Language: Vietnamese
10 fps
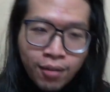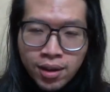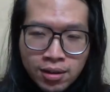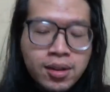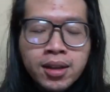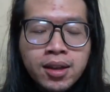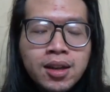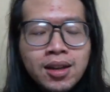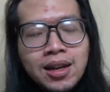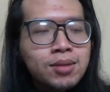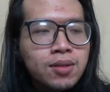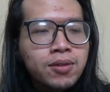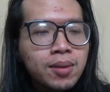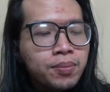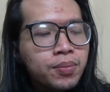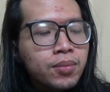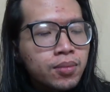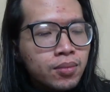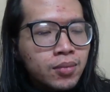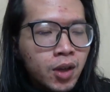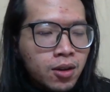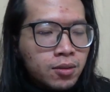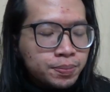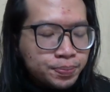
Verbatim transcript: và người làm sản phẩm đó